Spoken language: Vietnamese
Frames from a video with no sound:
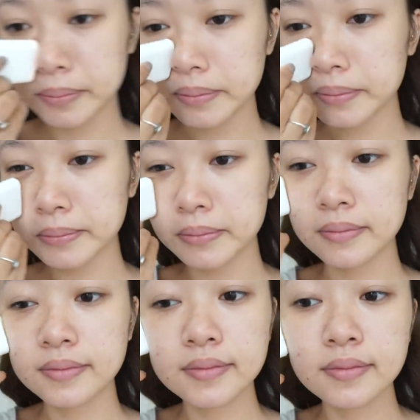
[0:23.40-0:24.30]
thì mình sẽ
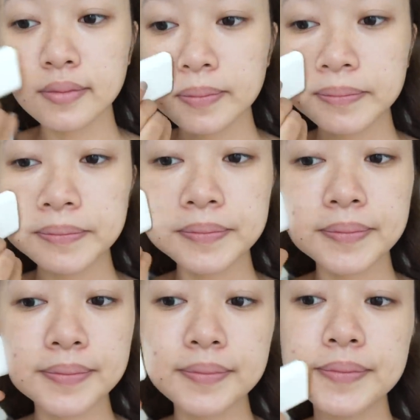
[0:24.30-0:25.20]
đến với bước kem
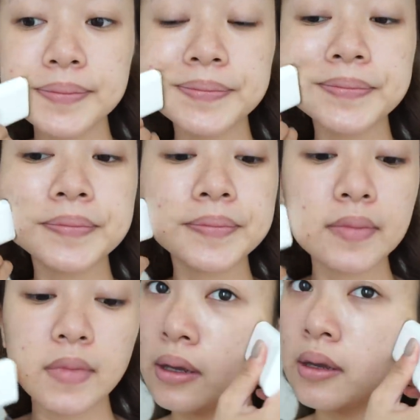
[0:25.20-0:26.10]
chống nắng. Và mình sẽ
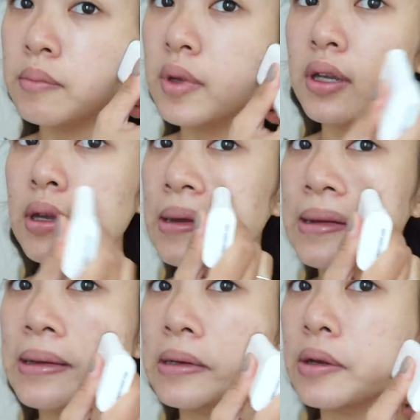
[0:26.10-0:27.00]
sử dụng cả mặt cả
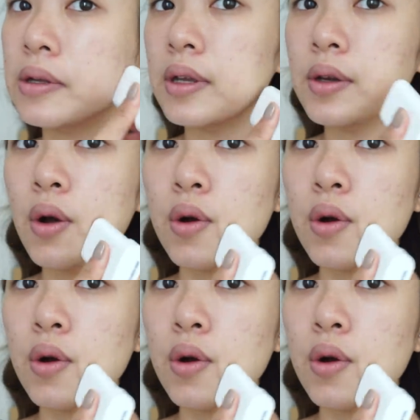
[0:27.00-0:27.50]
cổ luôn.